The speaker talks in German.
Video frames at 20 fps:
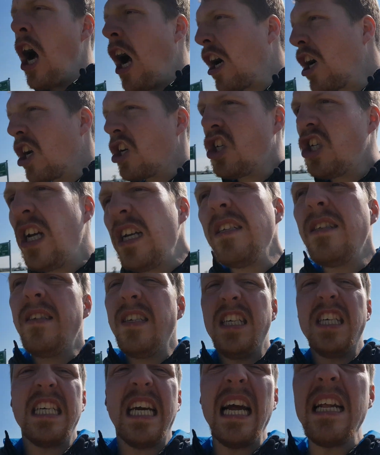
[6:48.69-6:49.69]
engagieren
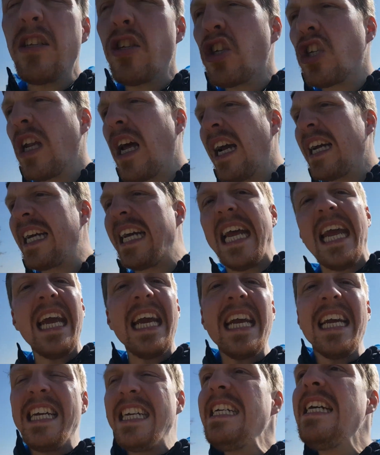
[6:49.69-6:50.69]
sich ganz stark
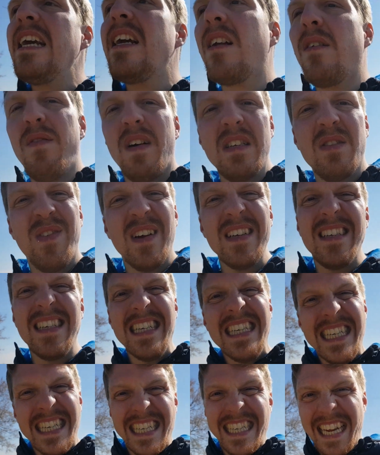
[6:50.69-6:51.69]
gegen irgendwas, was
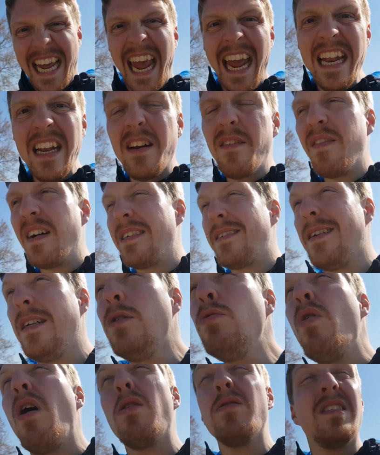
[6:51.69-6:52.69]
sie nicht kennen, was sie
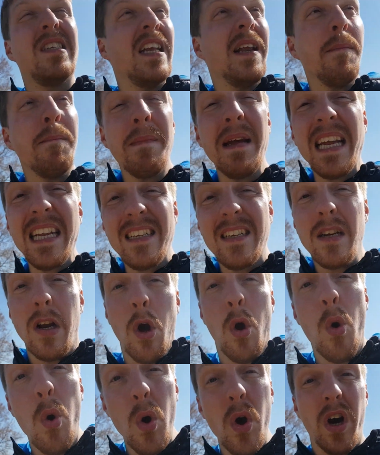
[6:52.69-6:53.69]
nur aus den
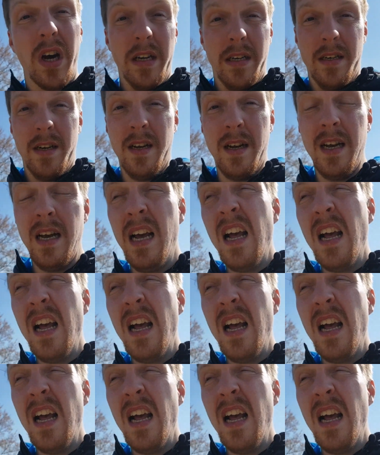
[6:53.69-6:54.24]
Medien hören.